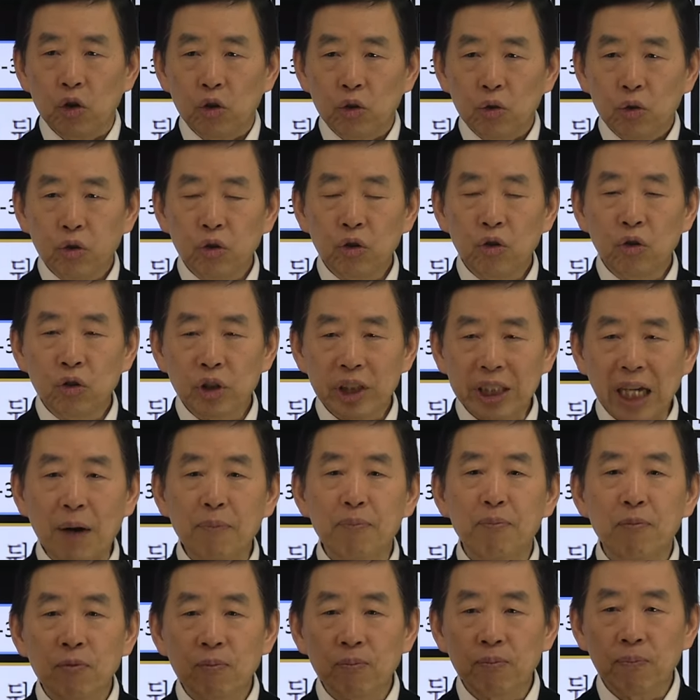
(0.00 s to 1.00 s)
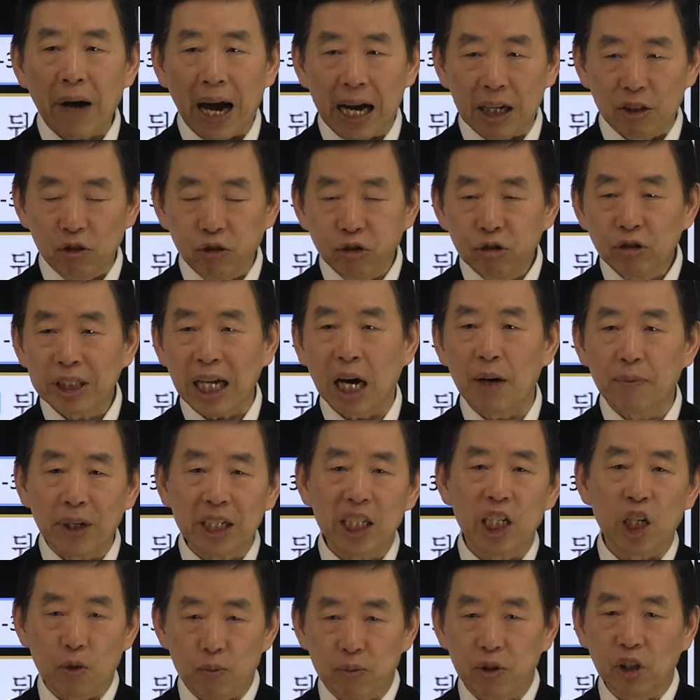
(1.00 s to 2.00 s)
후삼,
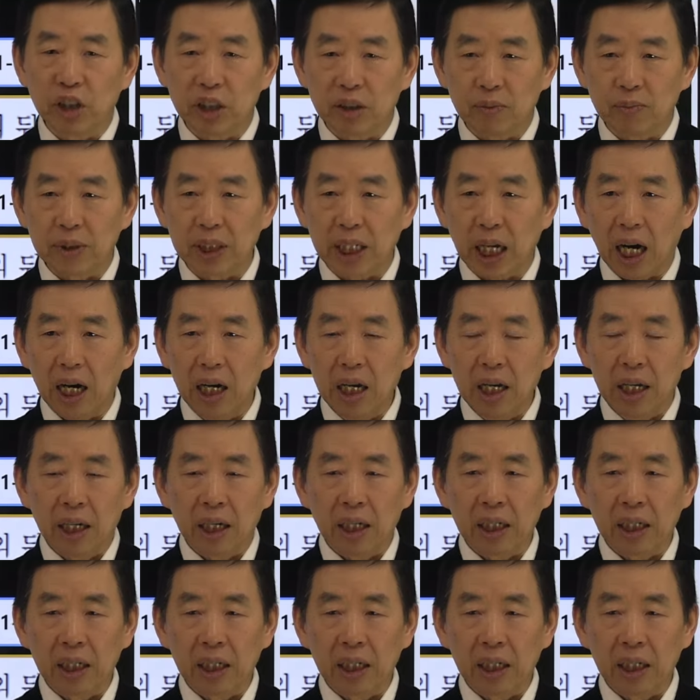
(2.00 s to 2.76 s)
후사만이라고 불렀습니다.